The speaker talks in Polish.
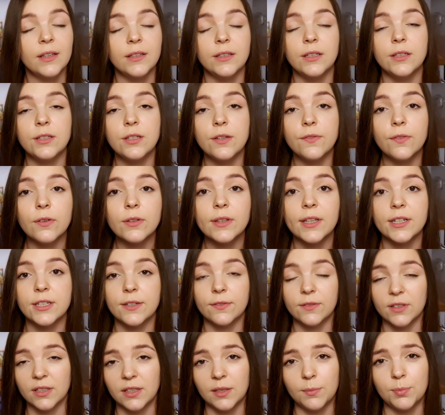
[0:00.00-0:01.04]
Nie dziwota, że
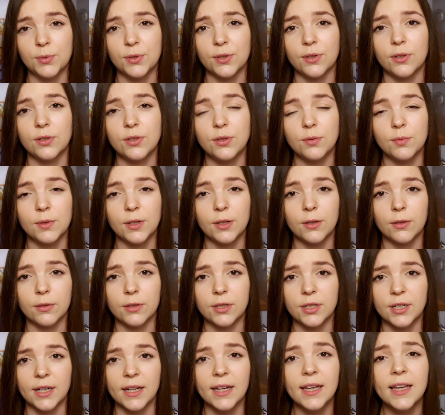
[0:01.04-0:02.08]
wtedy przychodziły
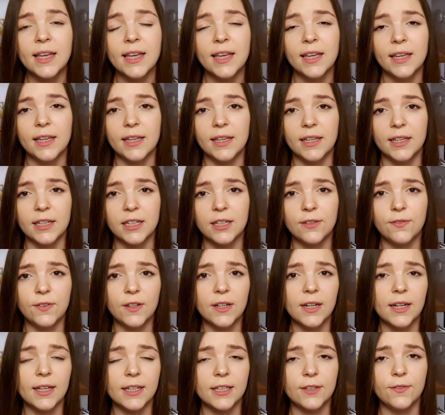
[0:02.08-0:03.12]
gorsze e,
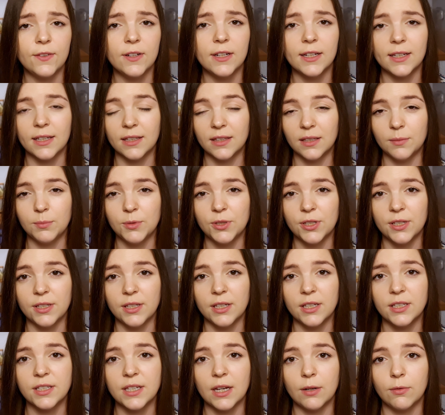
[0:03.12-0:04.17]
chwile, chwile, kiedy mi się
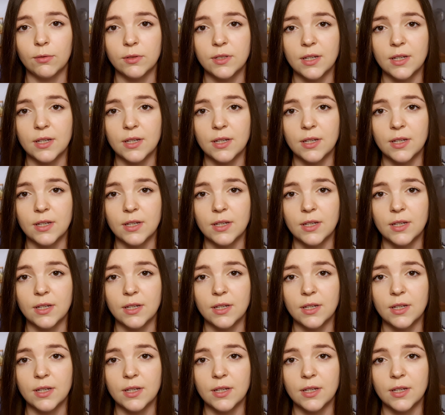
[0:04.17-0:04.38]
nie chciało